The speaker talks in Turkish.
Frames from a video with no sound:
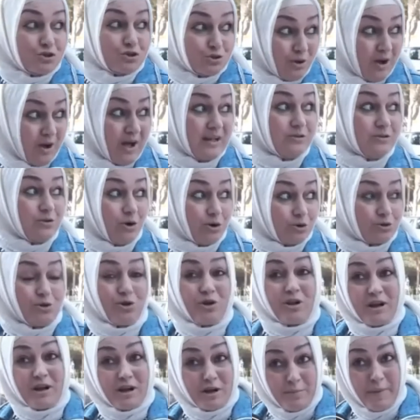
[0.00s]
Şu an
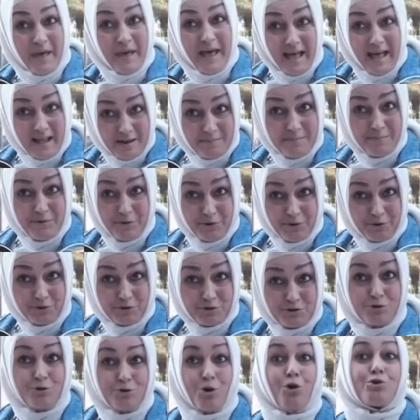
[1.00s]
doktorları
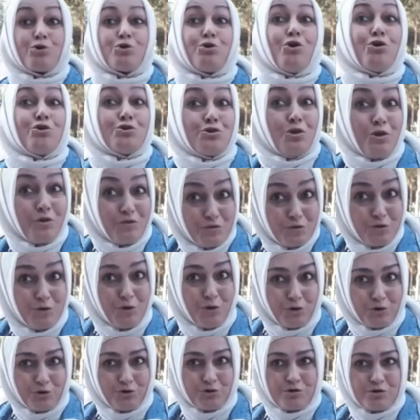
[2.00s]
beğenmiyoruz, doktor
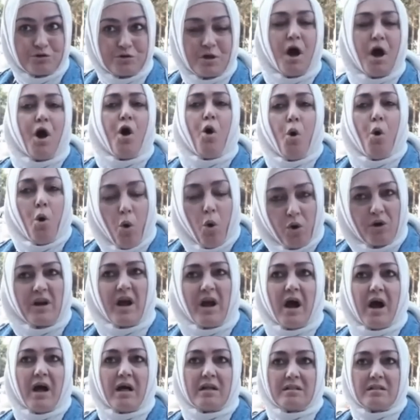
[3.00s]
dövüyoruz. Vay.
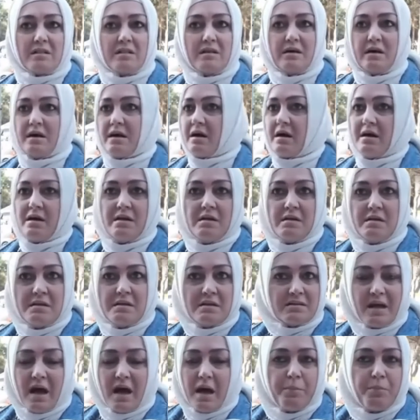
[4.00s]
O rahatlığı.
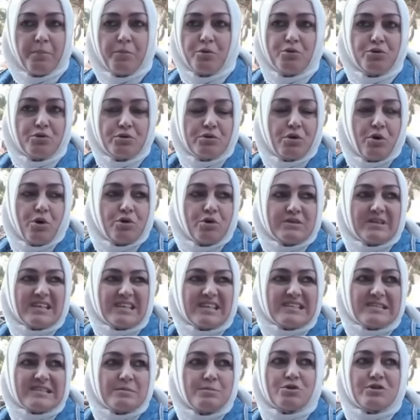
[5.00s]
Da bunun
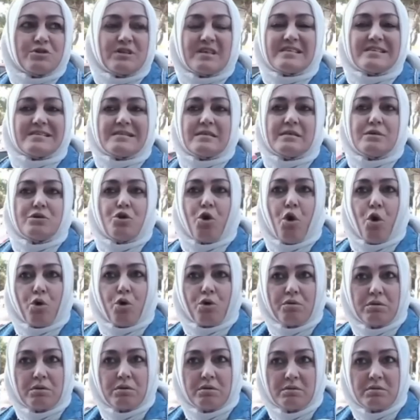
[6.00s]
ötesi ötesi
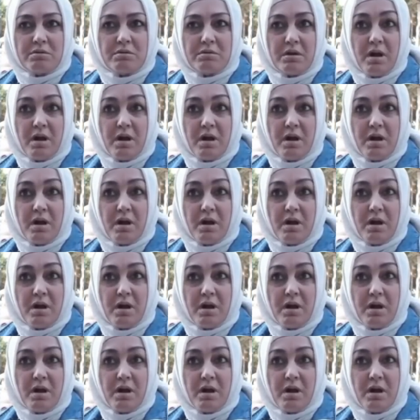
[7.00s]
yok.